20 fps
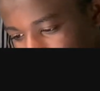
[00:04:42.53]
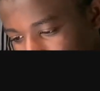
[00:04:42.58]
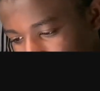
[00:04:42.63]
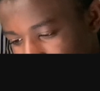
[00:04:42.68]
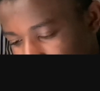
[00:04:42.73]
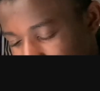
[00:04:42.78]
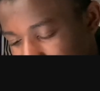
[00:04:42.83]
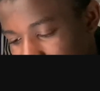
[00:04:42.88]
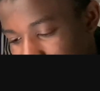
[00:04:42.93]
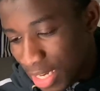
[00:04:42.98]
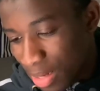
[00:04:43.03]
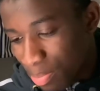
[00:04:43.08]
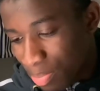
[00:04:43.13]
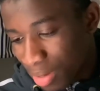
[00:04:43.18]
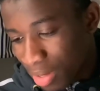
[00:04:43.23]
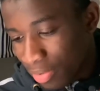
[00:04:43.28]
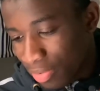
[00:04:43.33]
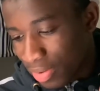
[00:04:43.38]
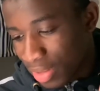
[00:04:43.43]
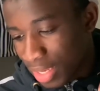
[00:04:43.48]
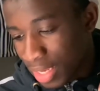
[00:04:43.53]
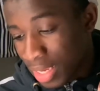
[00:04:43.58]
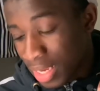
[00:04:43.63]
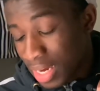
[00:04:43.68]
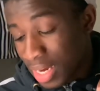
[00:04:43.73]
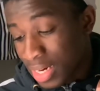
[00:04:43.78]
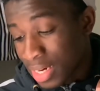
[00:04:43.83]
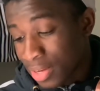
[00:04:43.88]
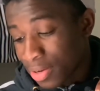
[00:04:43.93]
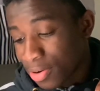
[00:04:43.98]
matière préférée
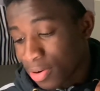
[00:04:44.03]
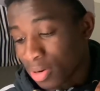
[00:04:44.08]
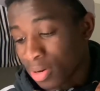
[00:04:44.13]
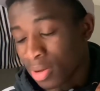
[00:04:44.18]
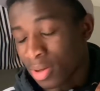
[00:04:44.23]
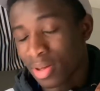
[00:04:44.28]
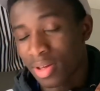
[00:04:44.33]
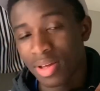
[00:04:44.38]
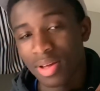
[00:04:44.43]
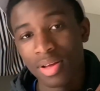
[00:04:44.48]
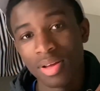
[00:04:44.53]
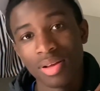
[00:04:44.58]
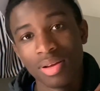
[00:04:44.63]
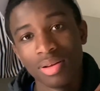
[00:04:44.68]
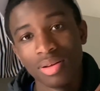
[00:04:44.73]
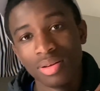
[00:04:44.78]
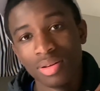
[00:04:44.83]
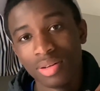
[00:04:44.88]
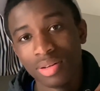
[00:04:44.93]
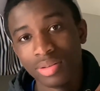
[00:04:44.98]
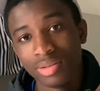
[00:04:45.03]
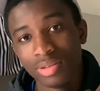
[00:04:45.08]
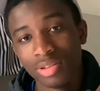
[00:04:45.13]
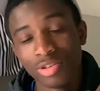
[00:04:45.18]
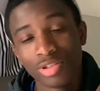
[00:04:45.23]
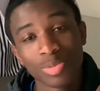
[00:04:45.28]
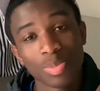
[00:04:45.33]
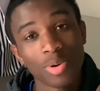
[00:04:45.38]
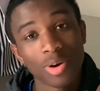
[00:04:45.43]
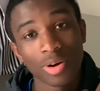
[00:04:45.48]
à l'école euh,
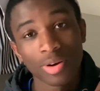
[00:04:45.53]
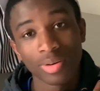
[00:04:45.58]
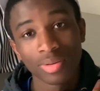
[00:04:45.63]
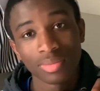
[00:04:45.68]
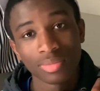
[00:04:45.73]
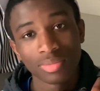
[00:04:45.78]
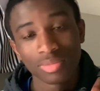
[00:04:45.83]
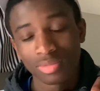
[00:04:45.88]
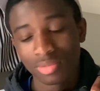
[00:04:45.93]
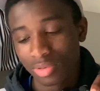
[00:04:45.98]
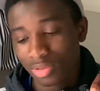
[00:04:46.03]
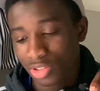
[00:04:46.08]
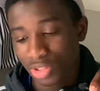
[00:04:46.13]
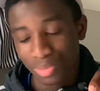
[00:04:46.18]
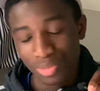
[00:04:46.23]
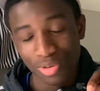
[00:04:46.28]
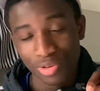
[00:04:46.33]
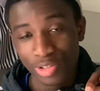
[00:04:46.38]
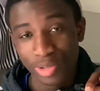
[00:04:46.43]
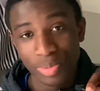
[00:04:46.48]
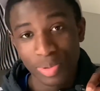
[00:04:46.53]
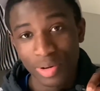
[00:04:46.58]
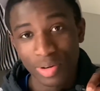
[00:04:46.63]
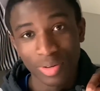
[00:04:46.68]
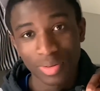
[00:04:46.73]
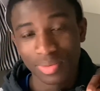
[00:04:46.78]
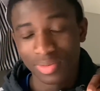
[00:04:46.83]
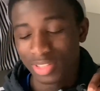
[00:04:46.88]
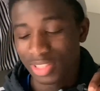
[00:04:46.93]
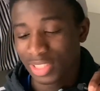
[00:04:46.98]
Le sport, franchement le
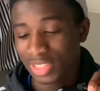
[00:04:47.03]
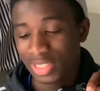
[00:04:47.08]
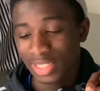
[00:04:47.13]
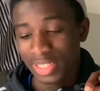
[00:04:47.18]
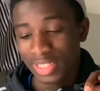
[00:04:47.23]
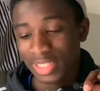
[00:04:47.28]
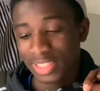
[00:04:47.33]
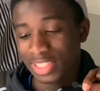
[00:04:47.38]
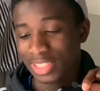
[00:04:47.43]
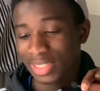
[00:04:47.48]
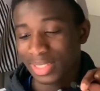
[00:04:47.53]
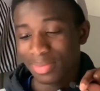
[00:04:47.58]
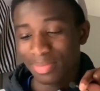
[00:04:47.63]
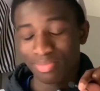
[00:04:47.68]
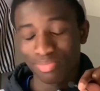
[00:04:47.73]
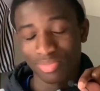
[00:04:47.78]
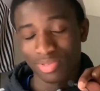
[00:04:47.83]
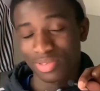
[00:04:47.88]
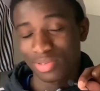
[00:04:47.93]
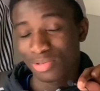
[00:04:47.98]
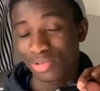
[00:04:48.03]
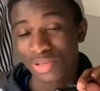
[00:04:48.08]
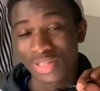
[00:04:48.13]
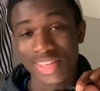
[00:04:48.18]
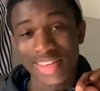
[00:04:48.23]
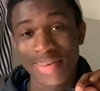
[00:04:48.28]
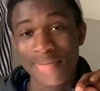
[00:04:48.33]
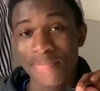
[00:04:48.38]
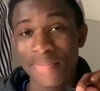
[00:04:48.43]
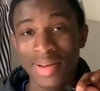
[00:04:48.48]
sport. tout ce
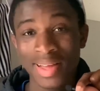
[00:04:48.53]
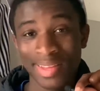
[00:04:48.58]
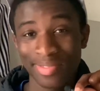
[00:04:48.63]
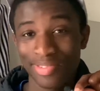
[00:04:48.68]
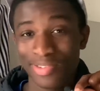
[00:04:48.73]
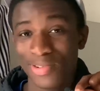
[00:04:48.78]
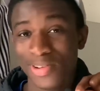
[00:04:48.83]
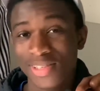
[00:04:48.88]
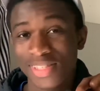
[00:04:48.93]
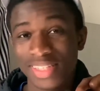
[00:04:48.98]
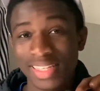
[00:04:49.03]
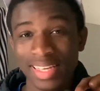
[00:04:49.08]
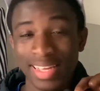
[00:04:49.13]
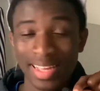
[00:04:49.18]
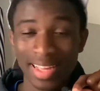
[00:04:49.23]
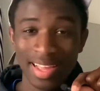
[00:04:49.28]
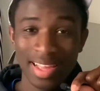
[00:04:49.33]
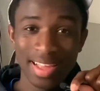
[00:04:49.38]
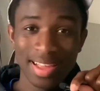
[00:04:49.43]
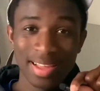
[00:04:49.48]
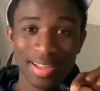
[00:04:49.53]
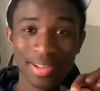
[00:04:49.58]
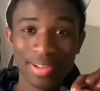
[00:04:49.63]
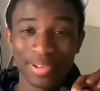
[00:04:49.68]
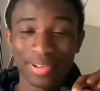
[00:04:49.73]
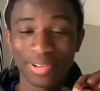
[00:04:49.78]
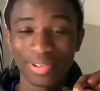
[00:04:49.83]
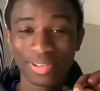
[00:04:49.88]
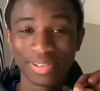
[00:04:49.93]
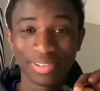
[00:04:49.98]
qui est maths, français,
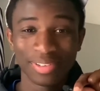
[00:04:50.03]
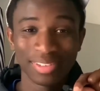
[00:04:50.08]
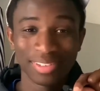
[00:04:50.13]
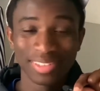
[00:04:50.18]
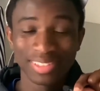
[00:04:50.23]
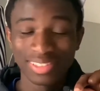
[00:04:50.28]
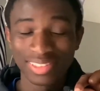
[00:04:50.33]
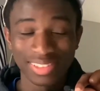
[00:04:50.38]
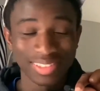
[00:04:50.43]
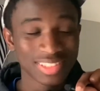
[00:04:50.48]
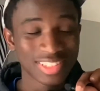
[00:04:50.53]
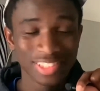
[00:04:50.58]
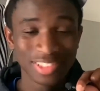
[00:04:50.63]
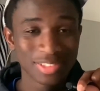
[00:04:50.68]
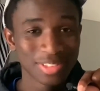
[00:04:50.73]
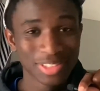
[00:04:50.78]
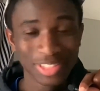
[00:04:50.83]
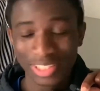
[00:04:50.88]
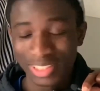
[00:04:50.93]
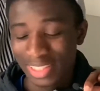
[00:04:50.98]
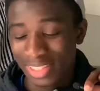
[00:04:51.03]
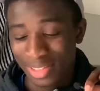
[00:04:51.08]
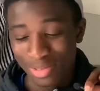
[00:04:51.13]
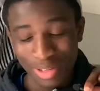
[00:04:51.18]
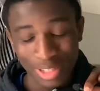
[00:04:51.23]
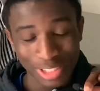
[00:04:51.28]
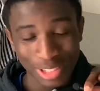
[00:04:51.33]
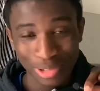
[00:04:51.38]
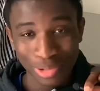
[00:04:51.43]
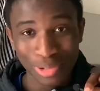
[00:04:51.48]
euh,
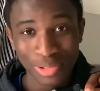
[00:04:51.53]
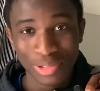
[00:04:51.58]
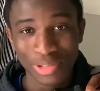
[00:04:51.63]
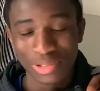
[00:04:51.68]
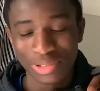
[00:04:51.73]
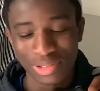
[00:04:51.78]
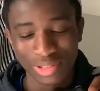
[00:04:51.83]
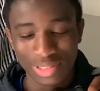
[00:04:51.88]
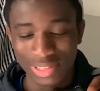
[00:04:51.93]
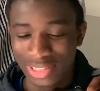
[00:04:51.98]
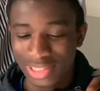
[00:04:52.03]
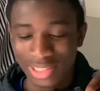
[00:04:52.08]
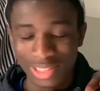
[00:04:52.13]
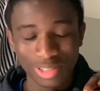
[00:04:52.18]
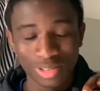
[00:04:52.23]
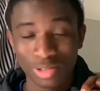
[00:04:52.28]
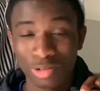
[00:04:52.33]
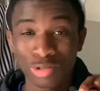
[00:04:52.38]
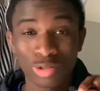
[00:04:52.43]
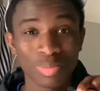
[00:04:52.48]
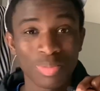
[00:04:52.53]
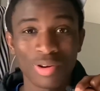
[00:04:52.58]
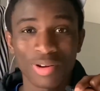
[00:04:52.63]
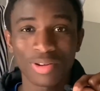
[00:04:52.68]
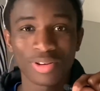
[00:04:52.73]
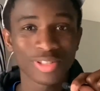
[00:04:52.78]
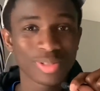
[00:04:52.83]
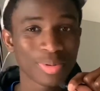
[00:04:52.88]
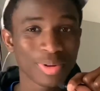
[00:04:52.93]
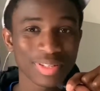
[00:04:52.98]
histoire géo, non, le sport,
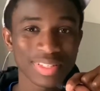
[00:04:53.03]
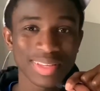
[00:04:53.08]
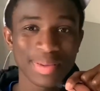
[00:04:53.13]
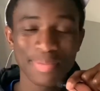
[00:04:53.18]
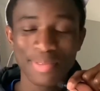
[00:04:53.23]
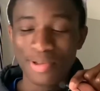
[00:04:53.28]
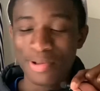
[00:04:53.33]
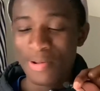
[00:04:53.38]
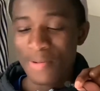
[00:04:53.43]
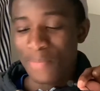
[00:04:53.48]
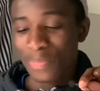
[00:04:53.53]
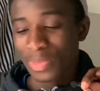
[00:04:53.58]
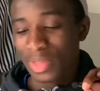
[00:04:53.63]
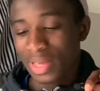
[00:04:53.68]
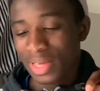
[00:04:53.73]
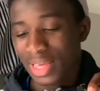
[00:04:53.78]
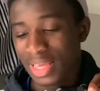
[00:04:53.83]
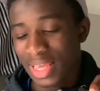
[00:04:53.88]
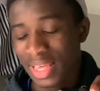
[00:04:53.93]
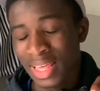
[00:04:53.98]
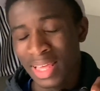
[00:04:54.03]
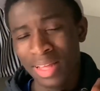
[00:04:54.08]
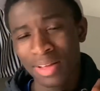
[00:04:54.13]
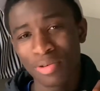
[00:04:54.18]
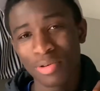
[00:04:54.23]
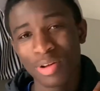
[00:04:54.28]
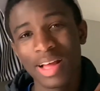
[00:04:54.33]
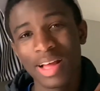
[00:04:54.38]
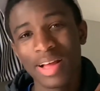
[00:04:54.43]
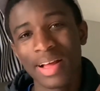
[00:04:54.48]
le sport c'est mieux. Et
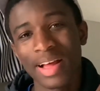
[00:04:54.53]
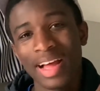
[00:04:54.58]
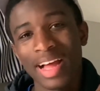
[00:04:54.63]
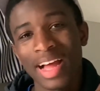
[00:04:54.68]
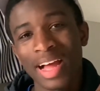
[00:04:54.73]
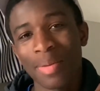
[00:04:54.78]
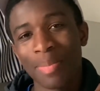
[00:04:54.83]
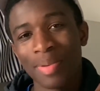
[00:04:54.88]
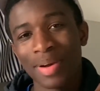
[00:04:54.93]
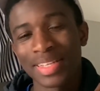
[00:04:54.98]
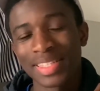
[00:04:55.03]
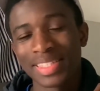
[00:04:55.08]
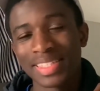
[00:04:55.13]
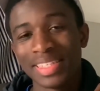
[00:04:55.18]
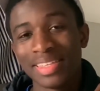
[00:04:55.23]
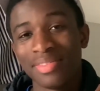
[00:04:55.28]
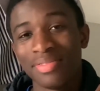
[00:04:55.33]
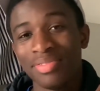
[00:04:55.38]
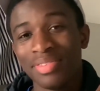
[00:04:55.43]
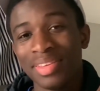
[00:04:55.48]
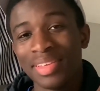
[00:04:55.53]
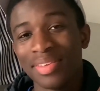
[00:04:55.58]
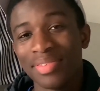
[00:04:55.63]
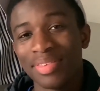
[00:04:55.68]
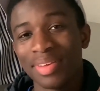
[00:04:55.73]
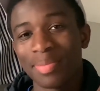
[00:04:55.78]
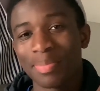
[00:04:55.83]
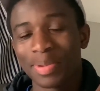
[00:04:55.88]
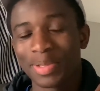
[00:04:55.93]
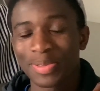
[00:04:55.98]
art plastique vite
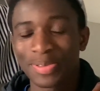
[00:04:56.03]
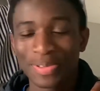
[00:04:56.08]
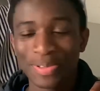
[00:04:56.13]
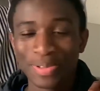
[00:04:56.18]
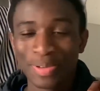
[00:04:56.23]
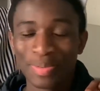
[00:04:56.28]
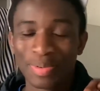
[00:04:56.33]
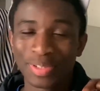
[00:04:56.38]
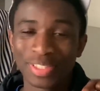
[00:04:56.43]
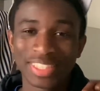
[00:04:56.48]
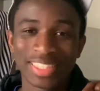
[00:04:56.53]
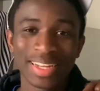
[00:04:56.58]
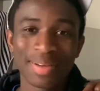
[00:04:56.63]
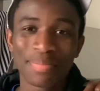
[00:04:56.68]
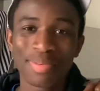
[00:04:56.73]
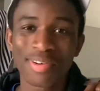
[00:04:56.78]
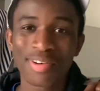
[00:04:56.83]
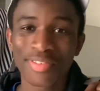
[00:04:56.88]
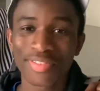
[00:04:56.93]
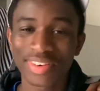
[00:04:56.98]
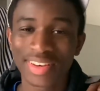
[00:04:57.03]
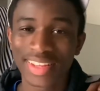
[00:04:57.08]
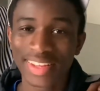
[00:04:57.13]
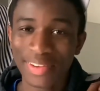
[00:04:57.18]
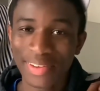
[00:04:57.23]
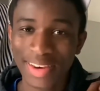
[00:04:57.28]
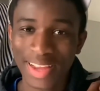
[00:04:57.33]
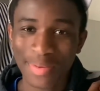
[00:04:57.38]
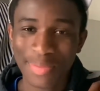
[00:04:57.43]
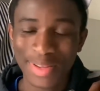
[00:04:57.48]
fait, parce que j'ai un prof, les gars,
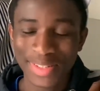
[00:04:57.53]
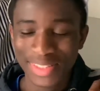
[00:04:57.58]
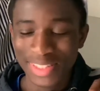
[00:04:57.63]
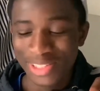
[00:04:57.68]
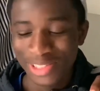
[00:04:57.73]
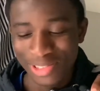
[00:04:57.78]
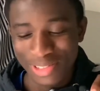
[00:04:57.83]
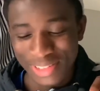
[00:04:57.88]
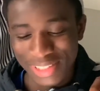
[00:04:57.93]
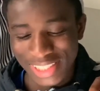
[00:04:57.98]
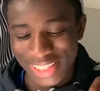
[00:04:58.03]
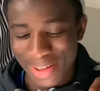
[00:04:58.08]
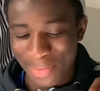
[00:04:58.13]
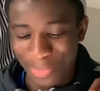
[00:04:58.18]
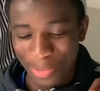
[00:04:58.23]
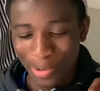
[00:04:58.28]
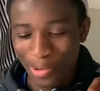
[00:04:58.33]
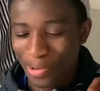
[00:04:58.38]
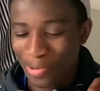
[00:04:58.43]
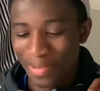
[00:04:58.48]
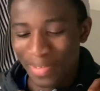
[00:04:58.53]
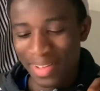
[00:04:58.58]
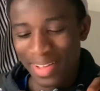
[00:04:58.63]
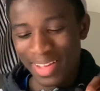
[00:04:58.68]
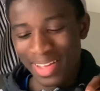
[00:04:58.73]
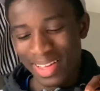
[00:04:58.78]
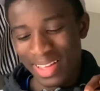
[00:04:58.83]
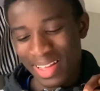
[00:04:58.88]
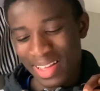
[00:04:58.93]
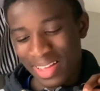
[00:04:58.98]
en art plastique, je, je l'aime trop.
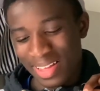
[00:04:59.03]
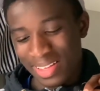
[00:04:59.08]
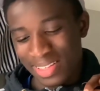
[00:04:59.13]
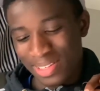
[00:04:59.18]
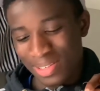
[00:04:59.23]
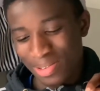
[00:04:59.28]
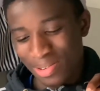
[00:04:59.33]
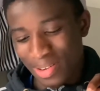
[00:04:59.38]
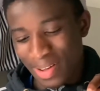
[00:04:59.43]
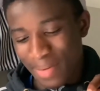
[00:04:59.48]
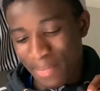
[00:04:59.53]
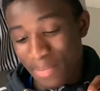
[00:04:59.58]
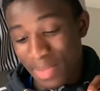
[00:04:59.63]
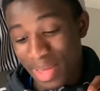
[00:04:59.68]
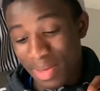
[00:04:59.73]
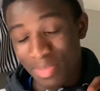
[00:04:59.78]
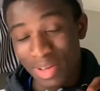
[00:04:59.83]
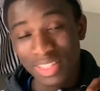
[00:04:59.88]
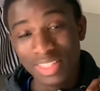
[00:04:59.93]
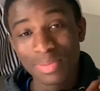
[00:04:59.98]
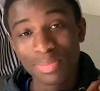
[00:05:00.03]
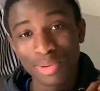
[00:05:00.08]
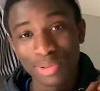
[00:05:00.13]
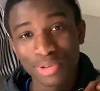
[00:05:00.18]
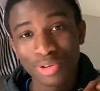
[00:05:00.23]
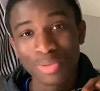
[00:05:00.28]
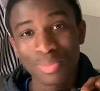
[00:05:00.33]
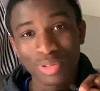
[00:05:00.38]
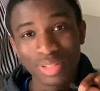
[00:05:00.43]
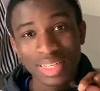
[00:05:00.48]
Sinon, ouais, mais merci pour ton
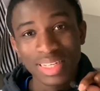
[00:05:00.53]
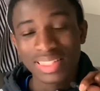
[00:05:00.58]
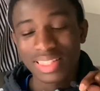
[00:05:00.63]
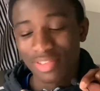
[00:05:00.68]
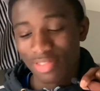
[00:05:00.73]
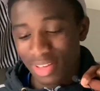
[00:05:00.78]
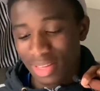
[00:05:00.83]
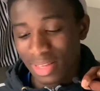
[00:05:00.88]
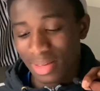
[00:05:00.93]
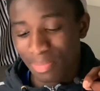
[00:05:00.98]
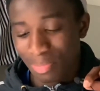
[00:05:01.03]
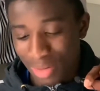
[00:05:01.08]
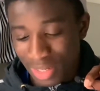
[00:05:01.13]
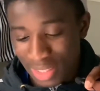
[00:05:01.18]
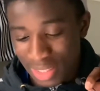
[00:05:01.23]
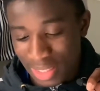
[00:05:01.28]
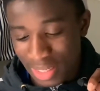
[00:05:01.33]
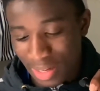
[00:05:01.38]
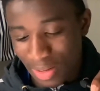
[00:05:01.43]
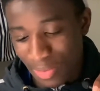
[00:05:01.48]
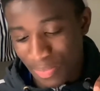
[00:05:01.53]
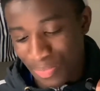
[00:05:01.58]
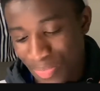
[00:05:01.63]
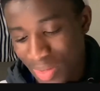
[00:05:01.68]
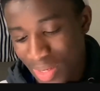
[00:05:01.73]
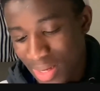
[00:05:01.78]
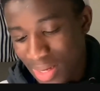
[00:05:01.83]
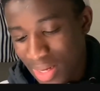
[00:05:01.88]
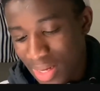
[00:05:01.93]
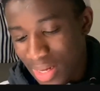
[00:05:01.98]
commentaire, ça fait plaisir.
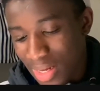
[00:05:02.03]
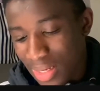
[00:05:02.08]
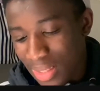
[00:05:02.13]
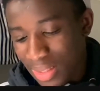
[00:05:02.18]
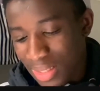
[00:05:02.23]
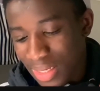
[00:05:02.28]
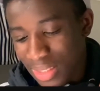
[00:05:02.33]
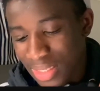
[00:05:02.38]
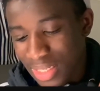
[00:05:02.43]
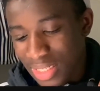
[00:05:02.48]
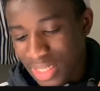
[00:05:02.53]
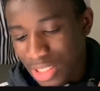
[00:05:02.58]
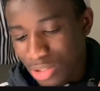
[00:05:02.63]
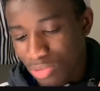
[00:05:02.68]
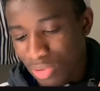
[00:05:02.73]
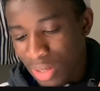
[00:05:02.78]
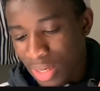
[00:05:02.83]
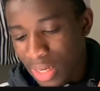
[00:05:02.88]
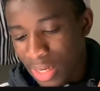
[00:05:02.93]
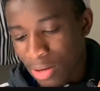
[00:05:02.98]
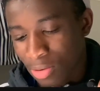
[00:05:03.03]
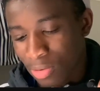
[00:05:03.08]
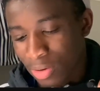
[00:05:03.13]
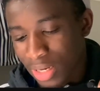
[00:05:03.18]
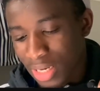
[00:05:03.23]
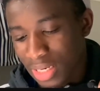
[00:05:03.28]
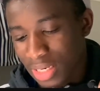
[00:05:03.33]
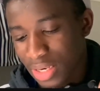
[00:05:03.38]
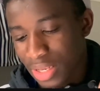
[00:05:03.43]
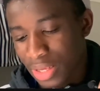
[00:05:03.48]
T'as déjà joué à
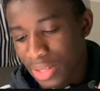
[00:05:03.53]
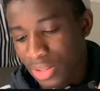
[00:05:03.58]
Rocket League